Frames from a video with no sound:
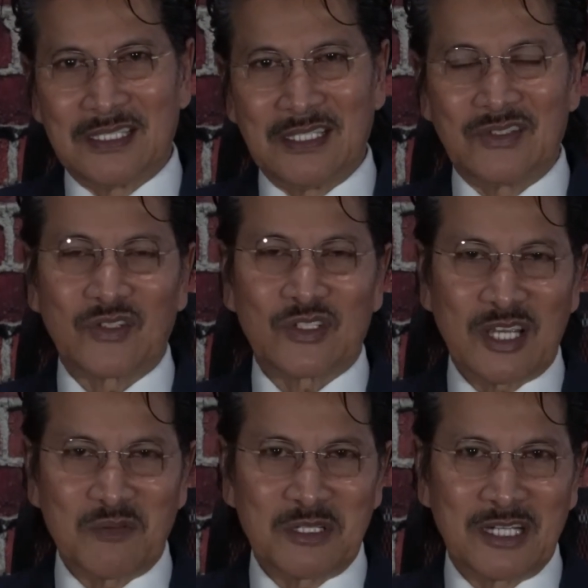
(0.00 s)
itong
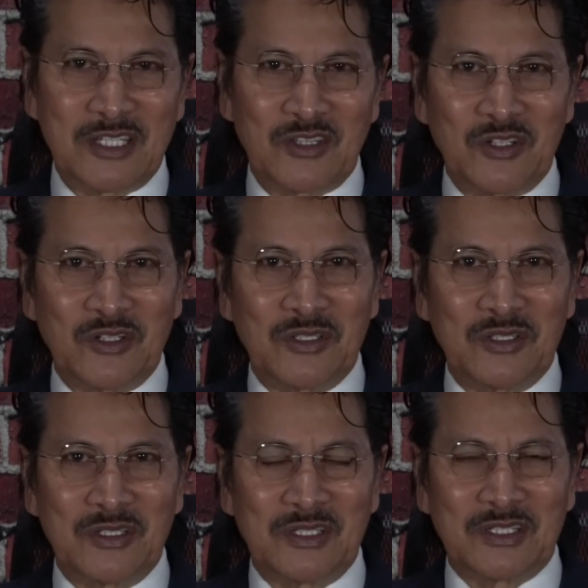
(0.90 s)
sermon na
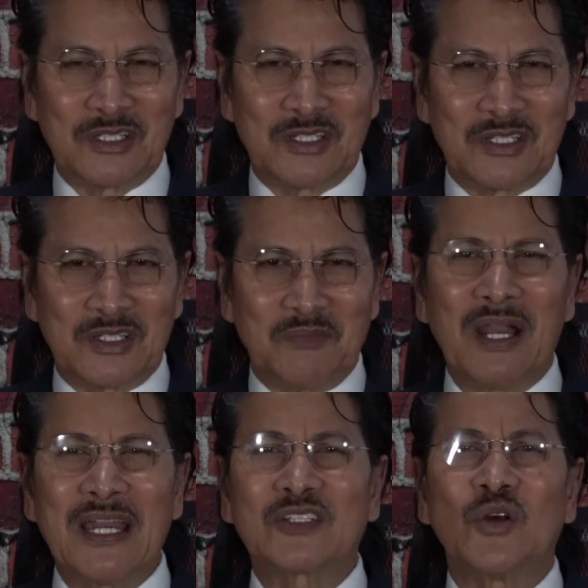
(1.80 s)
ito
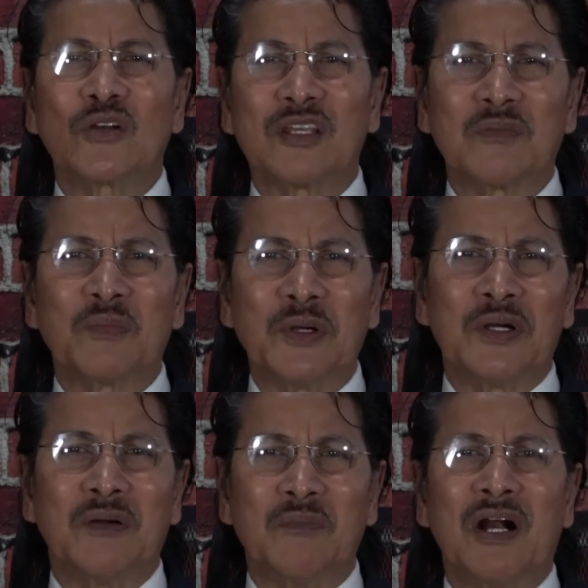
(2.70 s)
by talking
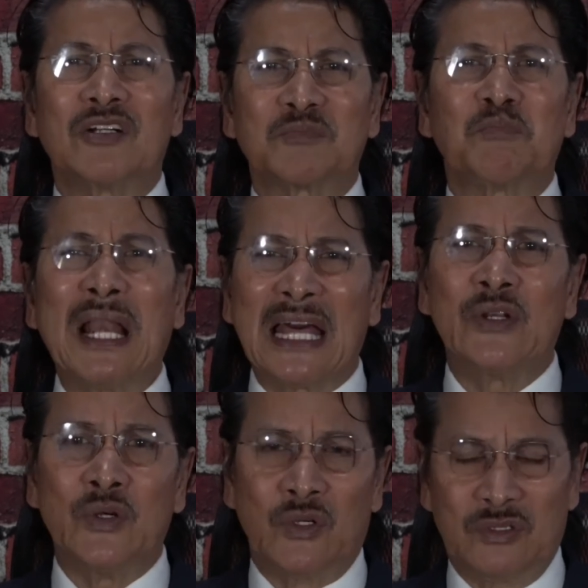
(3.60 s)
po about
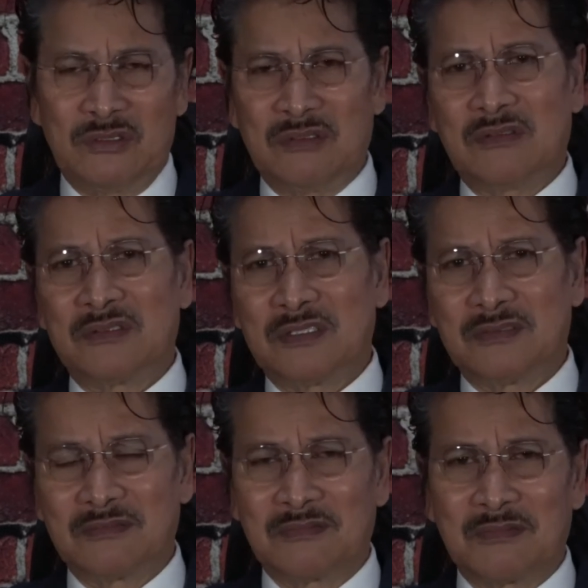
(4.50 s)
plano.
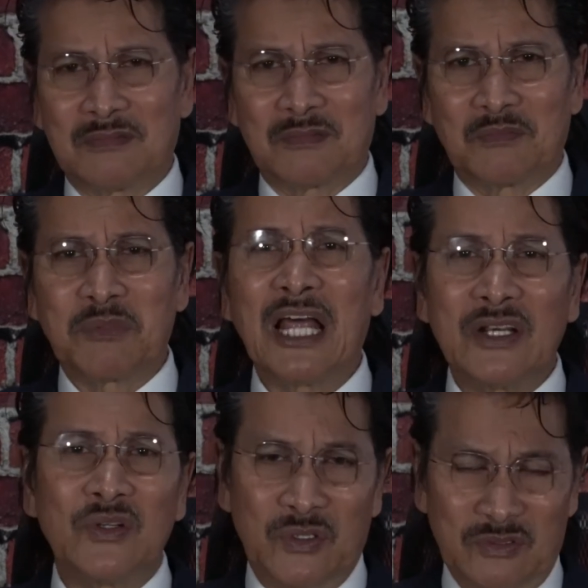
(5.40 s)

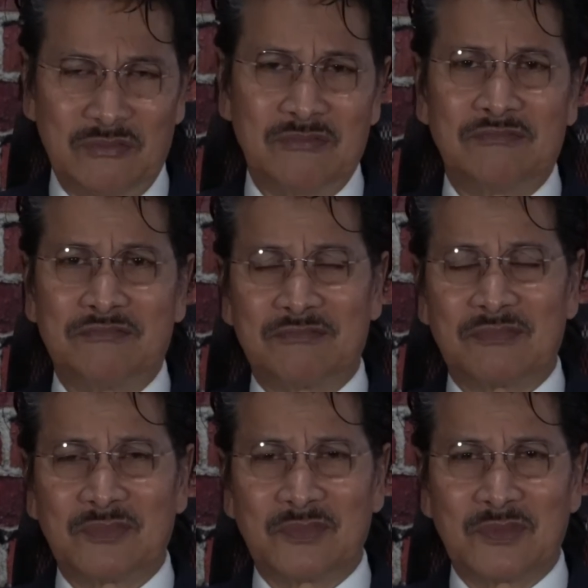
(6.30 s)
Plano.
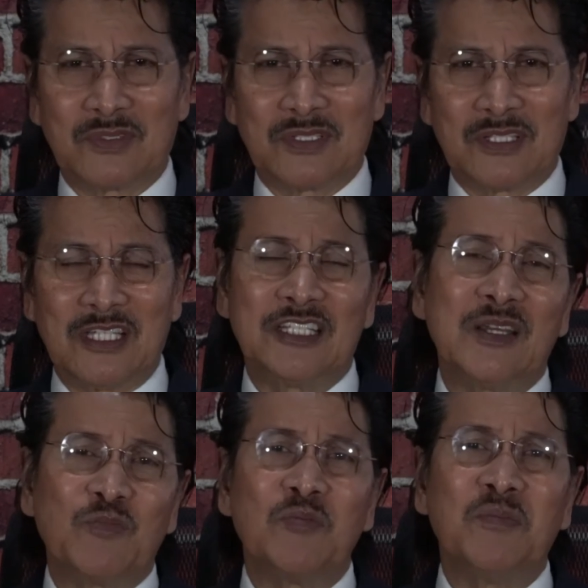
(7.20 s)

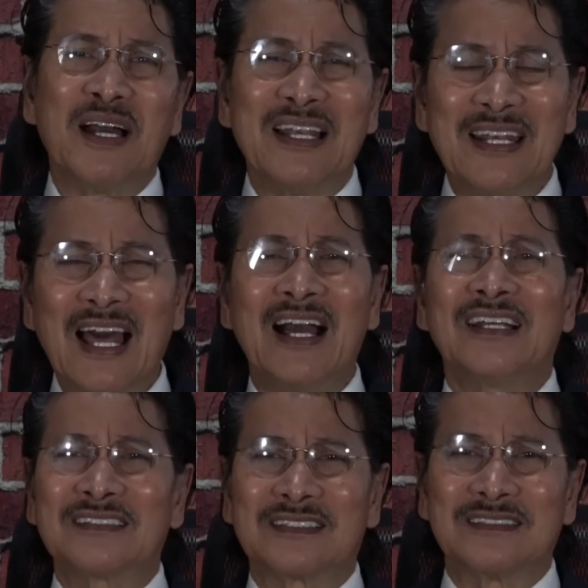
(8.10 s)
Hindi po ba
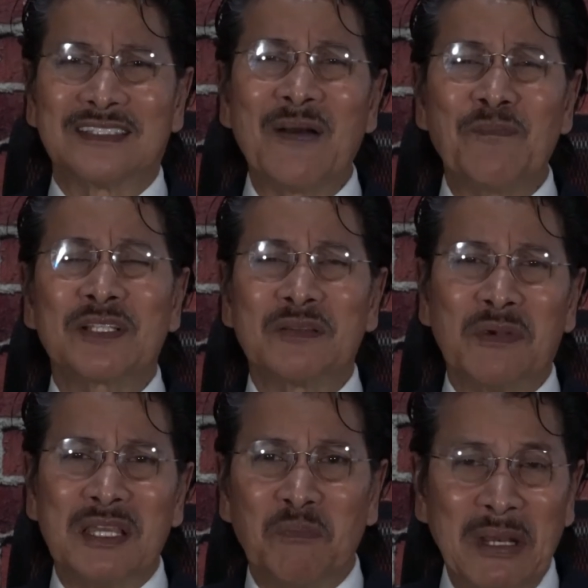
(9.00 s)
lahat dapat
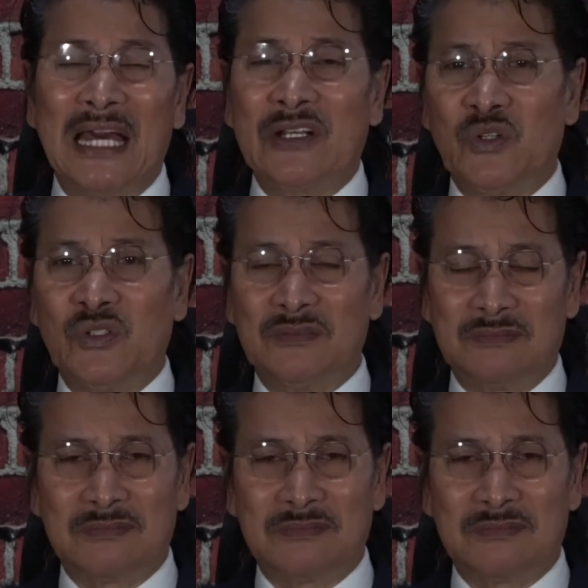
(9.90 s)
may plano?